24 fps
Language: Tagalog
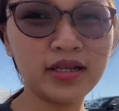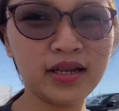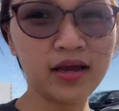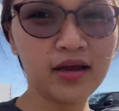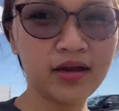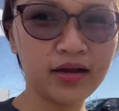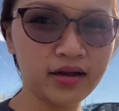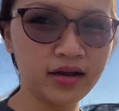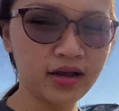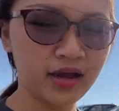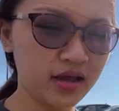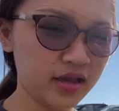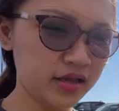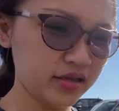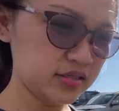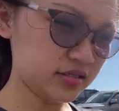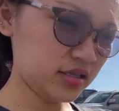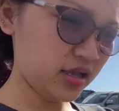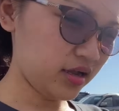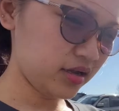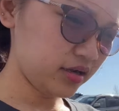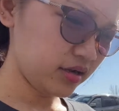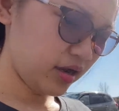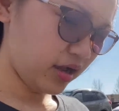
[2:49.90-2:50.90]
lang guys,
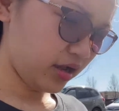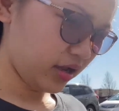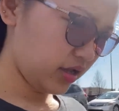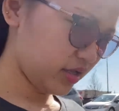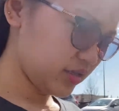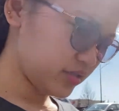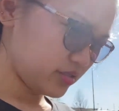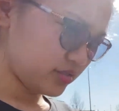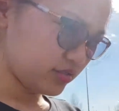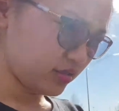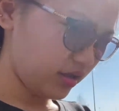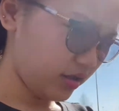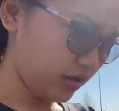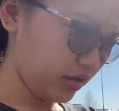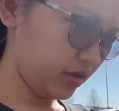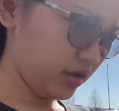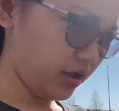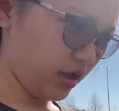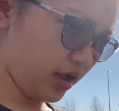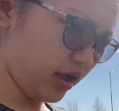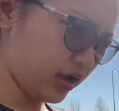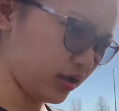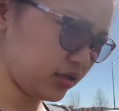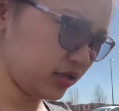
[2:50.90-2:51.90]
ang lakas ng
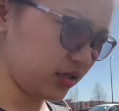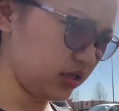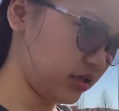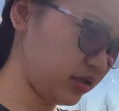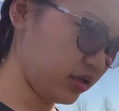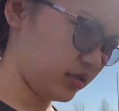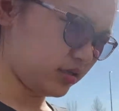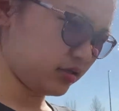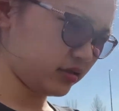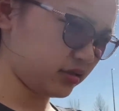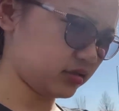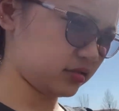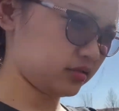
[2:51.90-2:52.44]
hangin.